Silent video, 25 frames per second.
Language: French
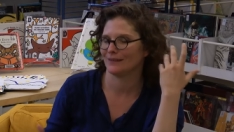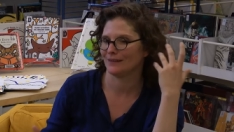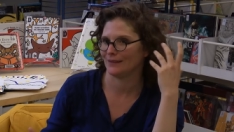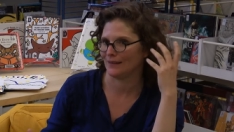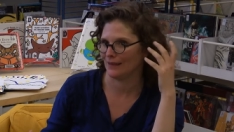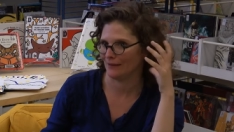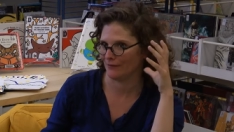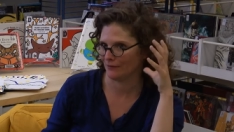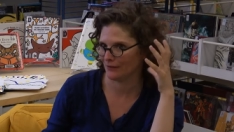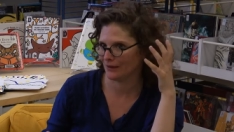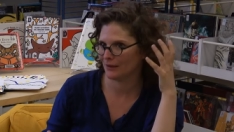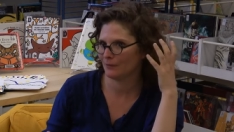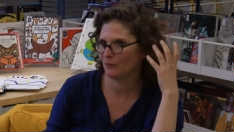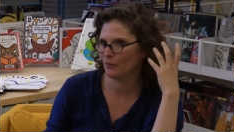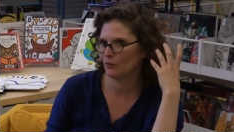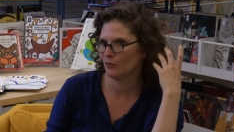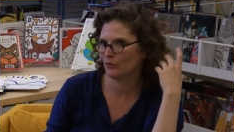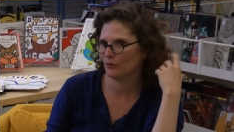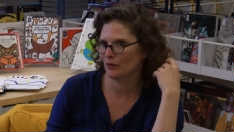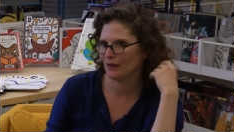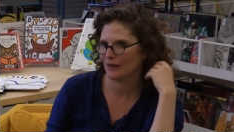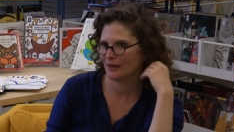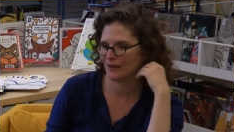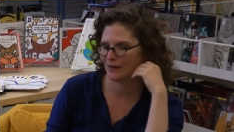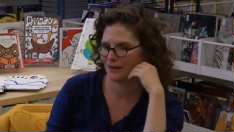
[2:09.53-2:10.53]
il y a
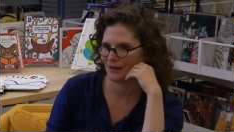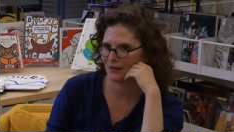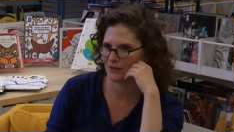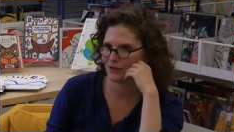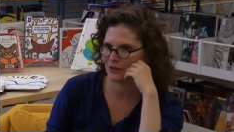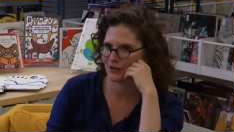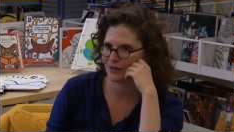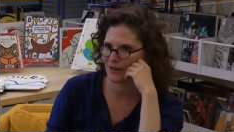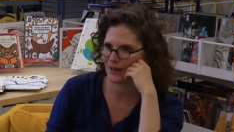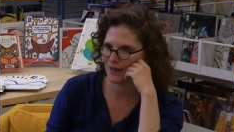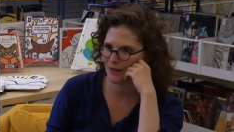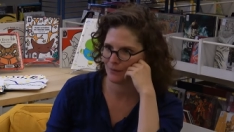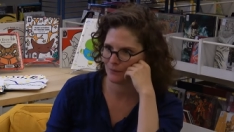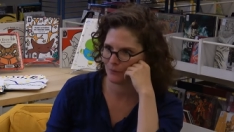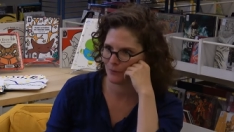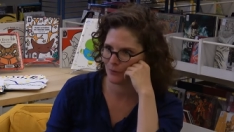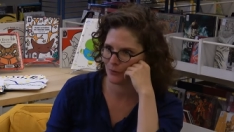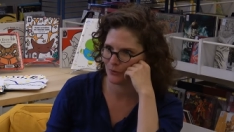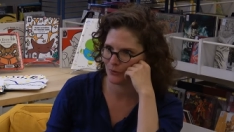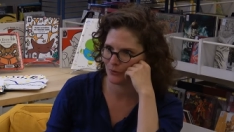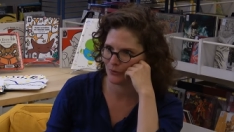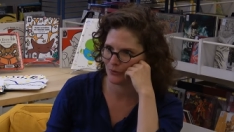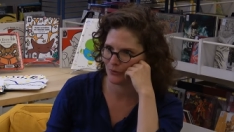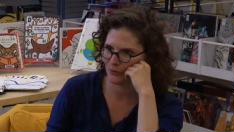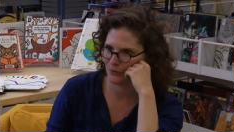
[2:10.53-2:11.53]
vraiment un, charme
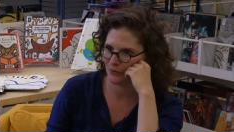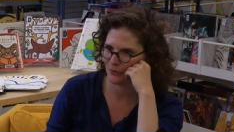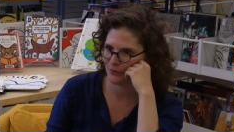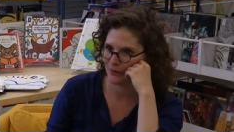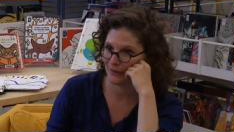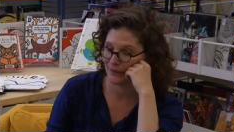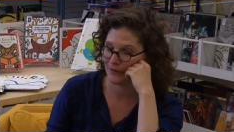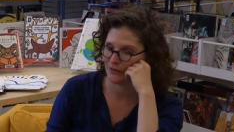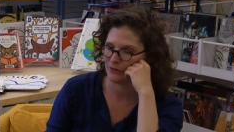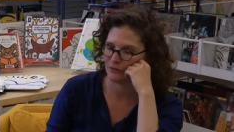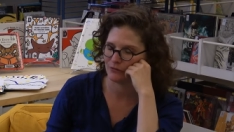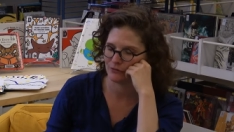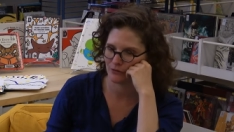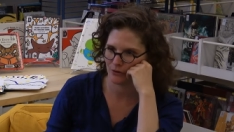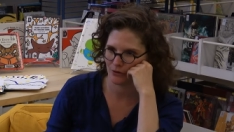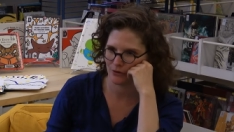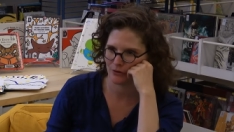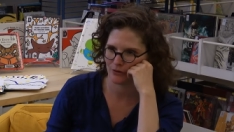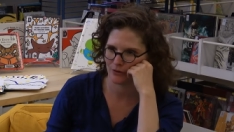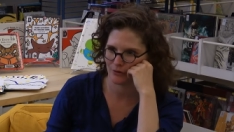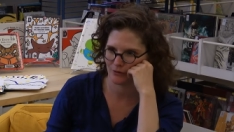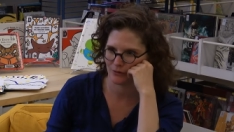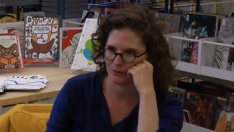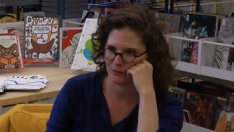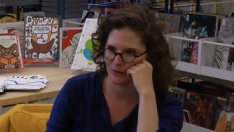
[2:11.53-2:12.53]
euh, et une
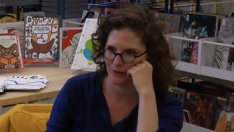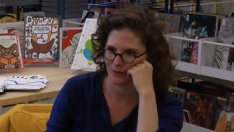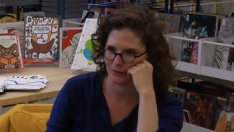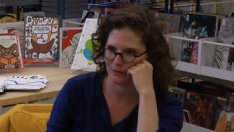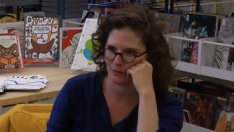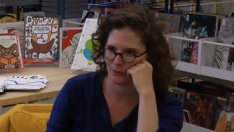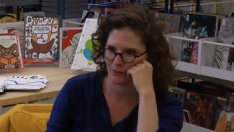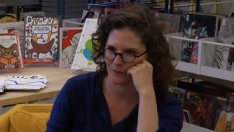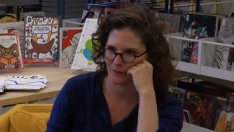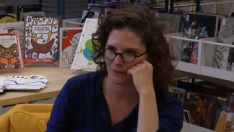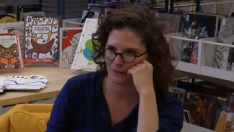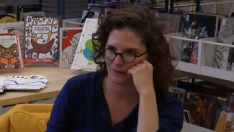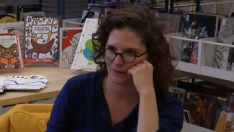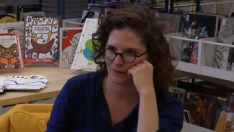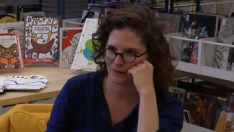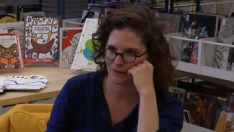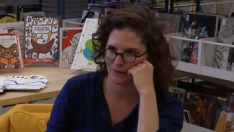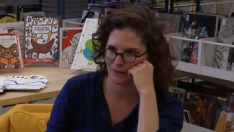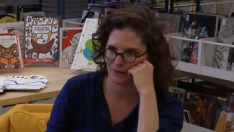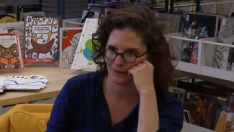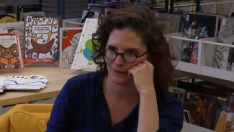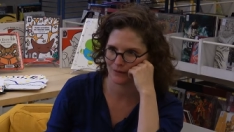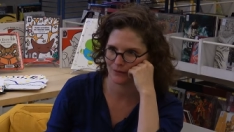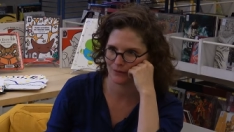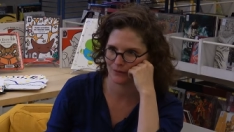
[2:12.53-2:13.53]
force, une intensité